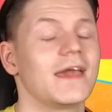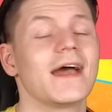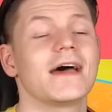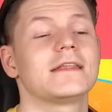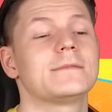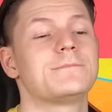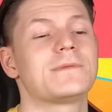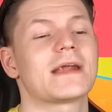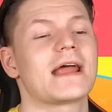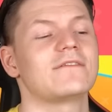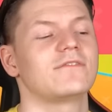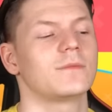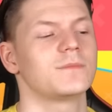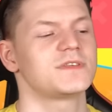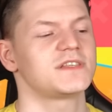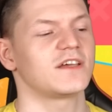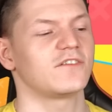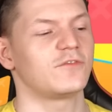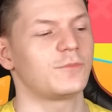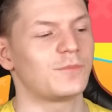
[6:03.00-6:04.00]
и
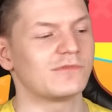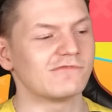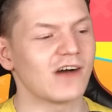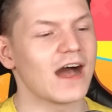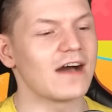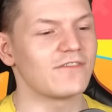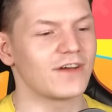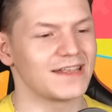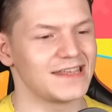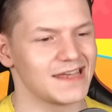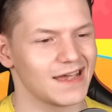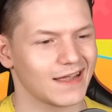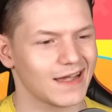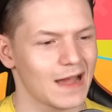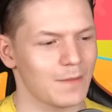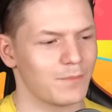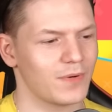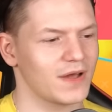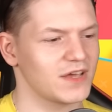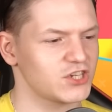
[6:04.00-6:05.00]
отправимся в плавание к
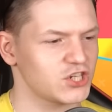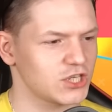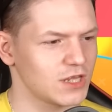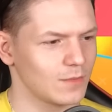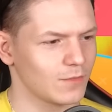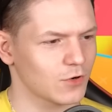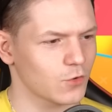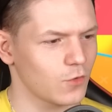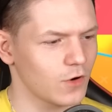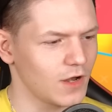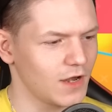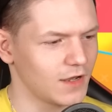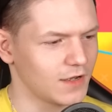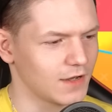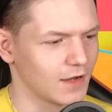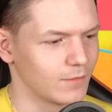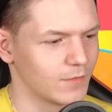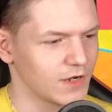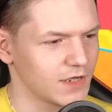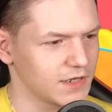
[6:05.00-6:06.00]
обычным
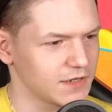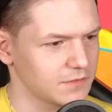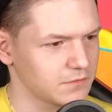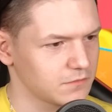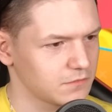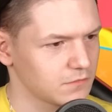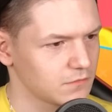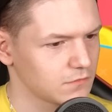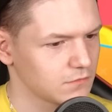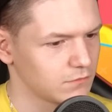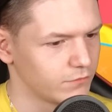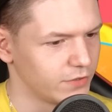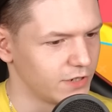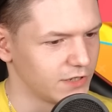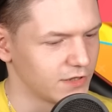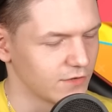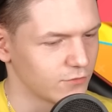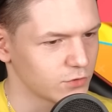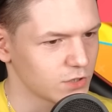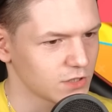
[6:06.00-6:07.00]
роликам. И
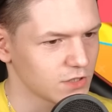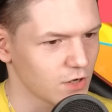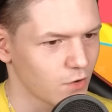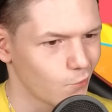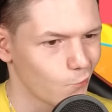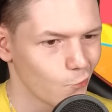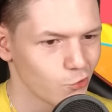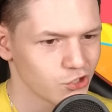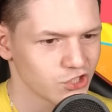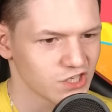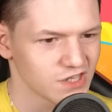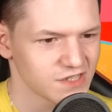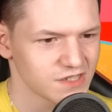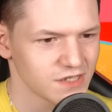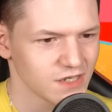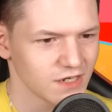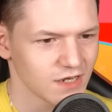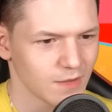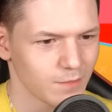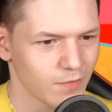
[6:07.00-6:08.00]
Блин, а вот это очень сильно